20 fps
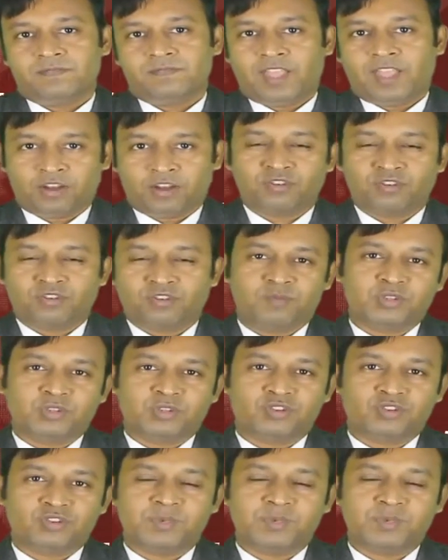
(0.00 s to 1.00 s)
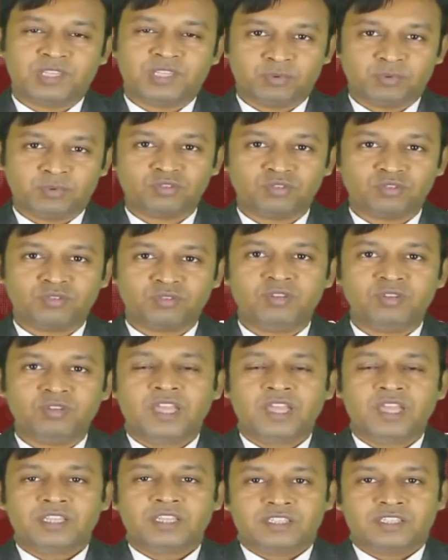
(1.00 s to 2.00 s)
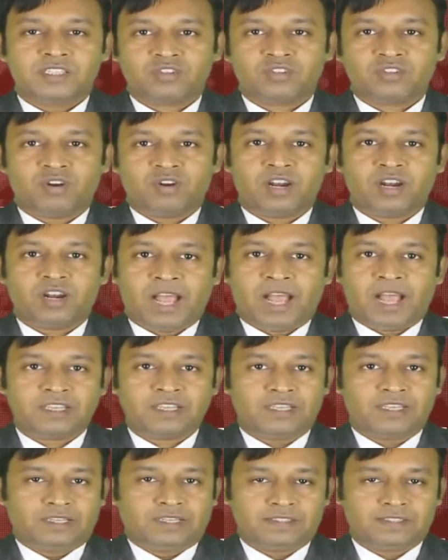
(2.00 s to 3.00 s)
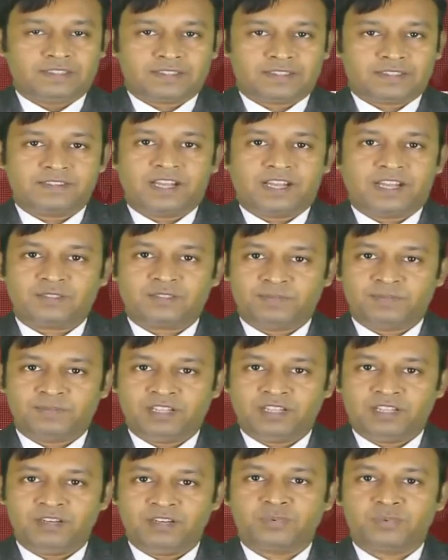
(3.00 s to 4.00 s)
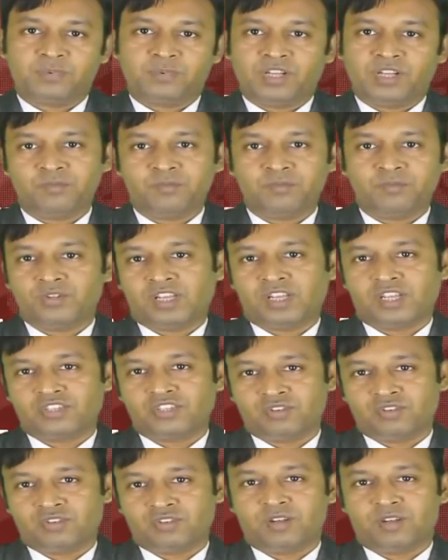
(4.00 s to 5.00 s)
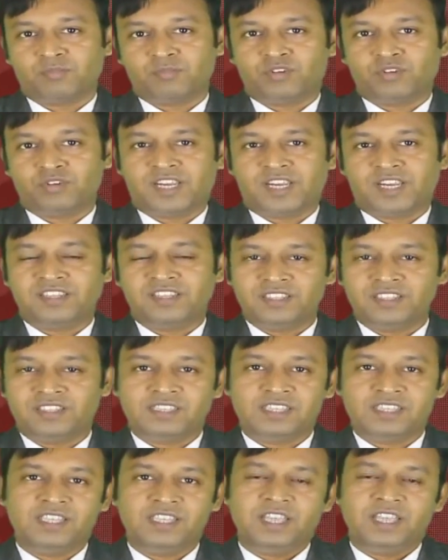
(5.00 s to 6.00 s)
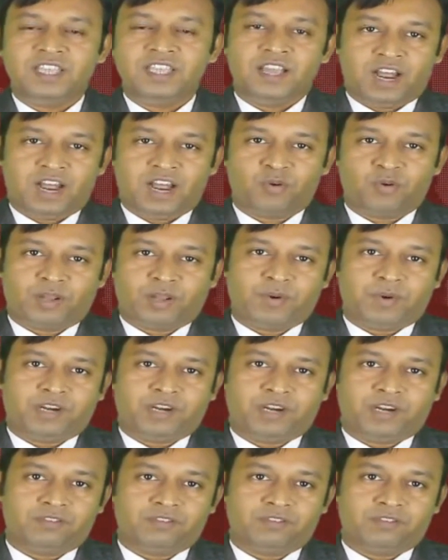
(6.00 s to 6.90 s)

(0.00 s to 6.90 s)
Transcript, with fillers: এখনকার মতো সংবাদ এ পর্যন্তই শেষ করার আগে স্কেজ হাসপাতাল প্রধান প্রধান শিরোনামগুলো জানিয়ে দিচ্ছি আরও একবার